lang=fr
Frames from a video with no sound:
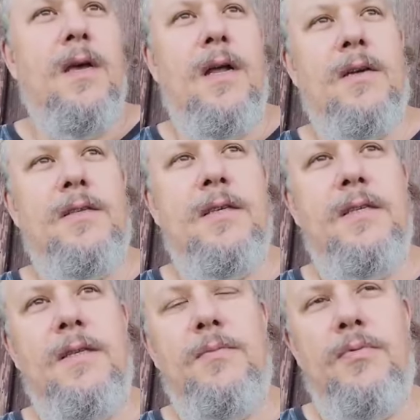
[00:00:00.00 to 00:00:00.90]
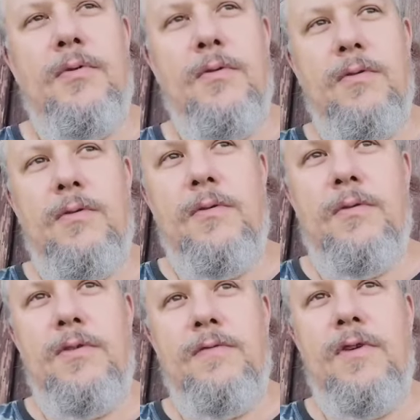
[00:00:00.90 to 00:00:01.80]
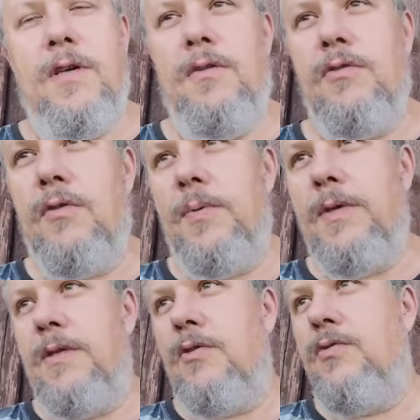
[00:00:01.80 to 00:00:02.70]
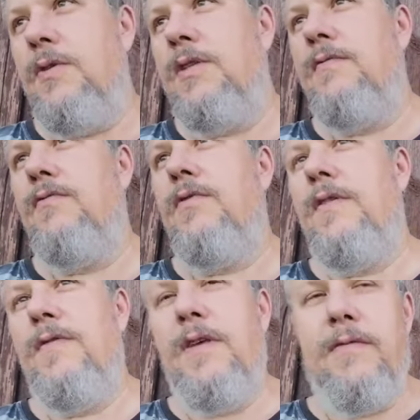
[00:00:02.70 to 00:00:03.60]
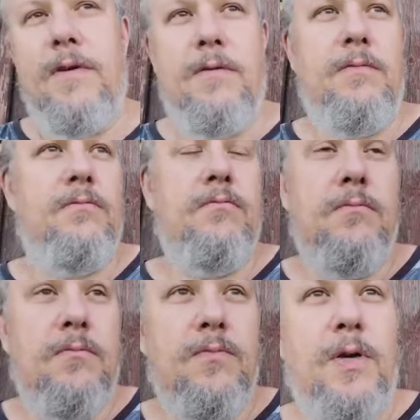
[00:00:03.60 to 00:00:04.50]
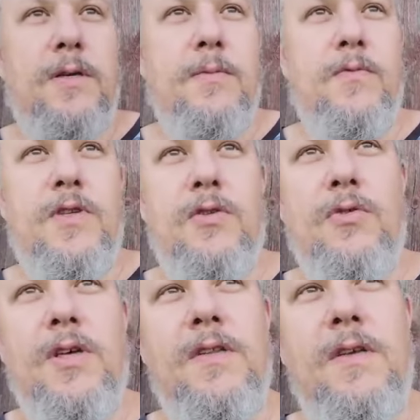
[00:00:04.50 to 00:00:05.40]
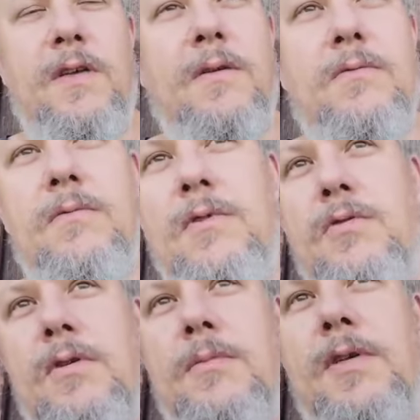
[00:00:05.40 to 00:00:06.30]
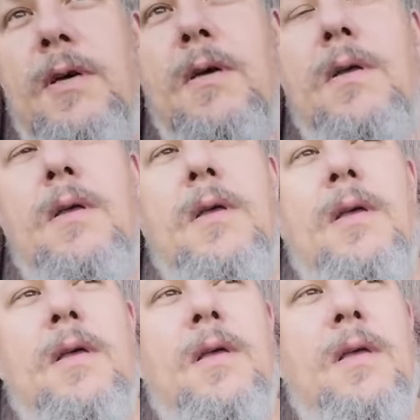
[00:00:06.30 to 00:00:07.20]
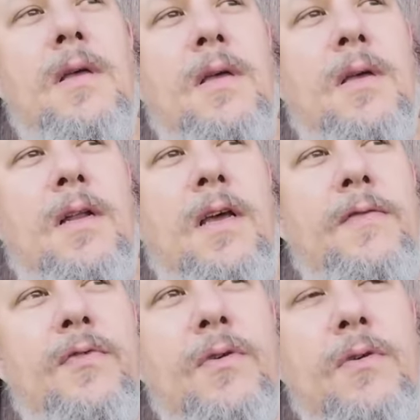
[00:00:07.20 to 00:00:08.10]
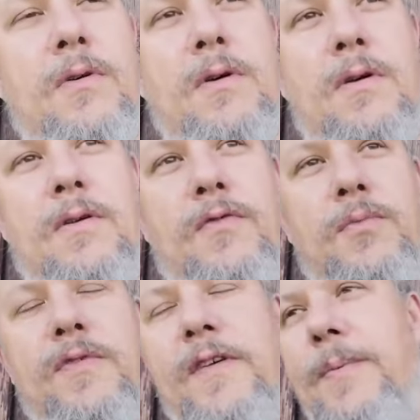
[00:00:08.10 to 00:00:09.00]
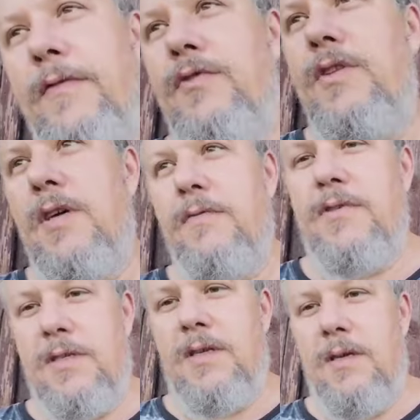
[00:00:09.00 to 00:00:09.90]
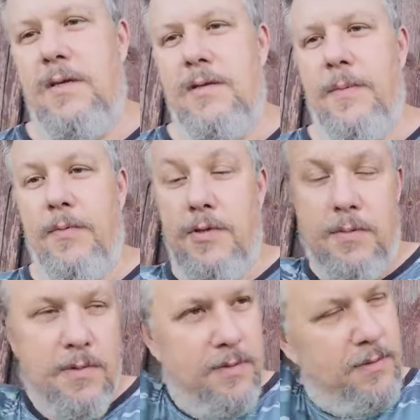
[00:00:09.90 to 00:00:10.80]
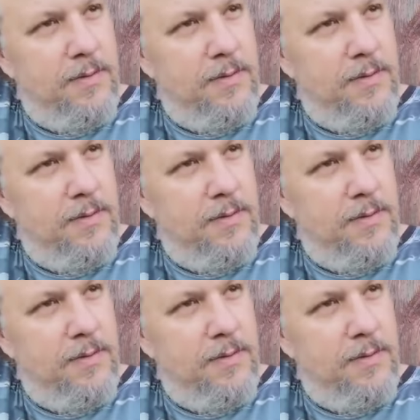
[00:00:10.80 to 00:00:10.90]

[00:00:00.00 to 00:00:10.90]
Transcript: Alors ça, c'était pour le si vous créez une entreprise. Ensuite, si vous voulez vivre, par exemple, vous êtes retraité ou des choses comme ça, là, il faut, euh, vous pouvez pas venir et vous installer. C'est pas possible.